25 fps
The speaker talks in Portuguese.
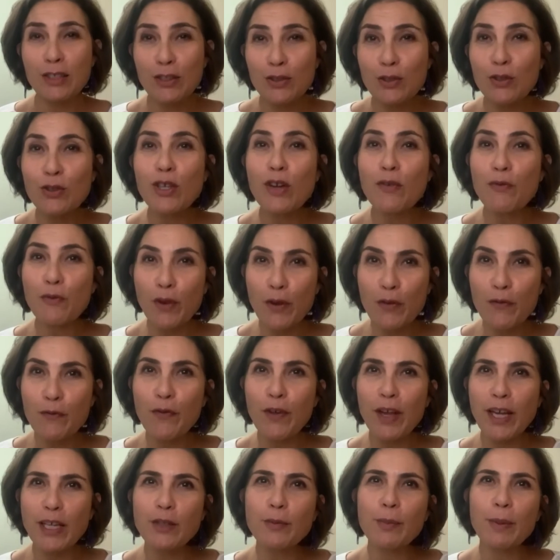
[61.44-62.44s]
Isso já foi
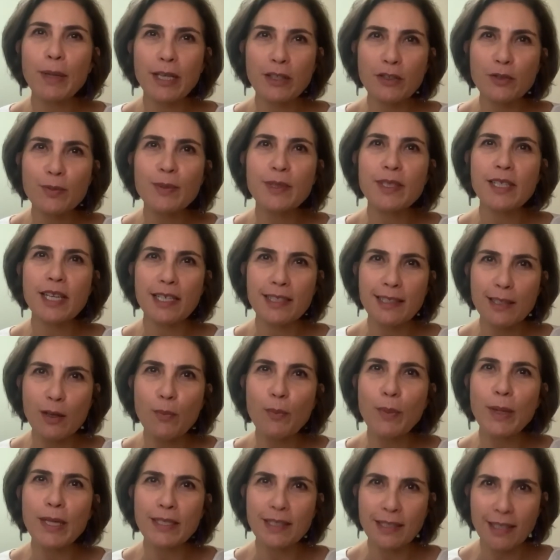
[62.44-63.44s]
feito pela administração
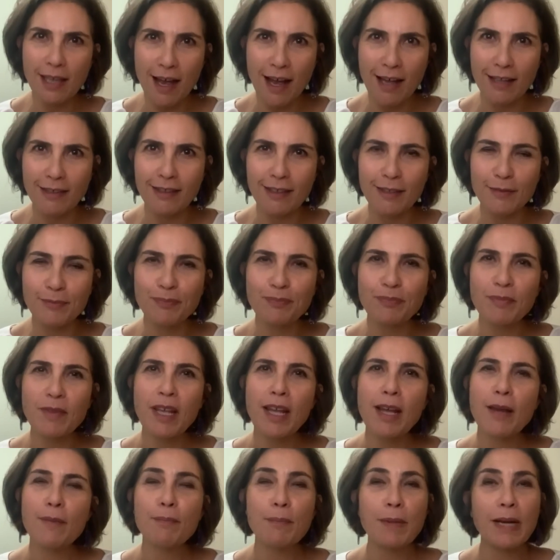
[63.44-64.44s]
passada,
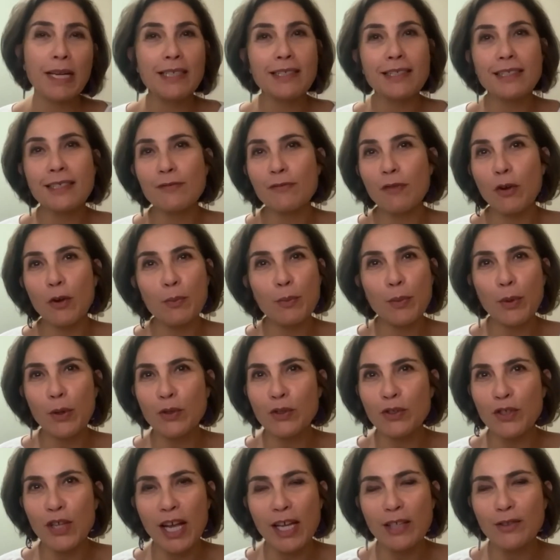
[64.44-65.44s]
mas foi um
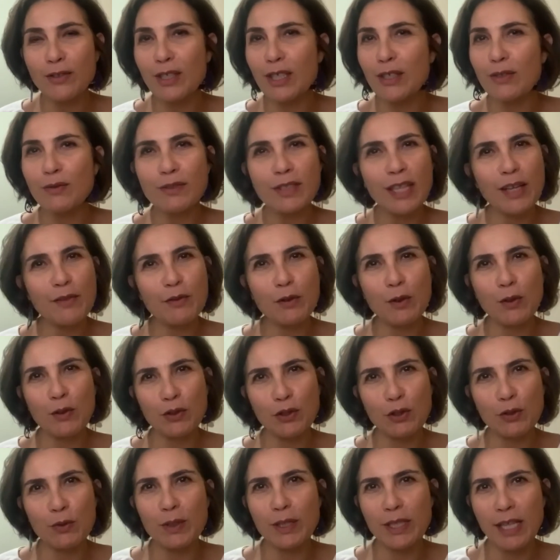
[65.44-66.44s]
projeto que não teve
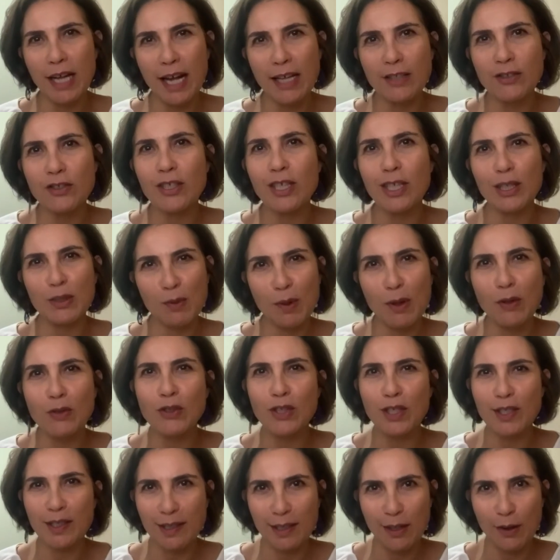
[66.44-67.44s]
continuidade na atual
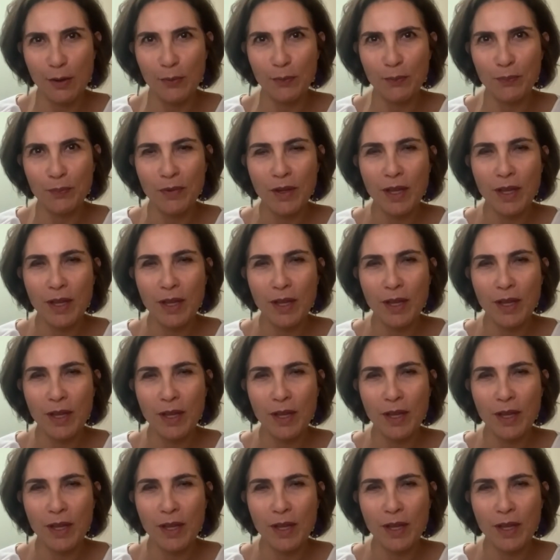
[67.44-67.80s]
gestão.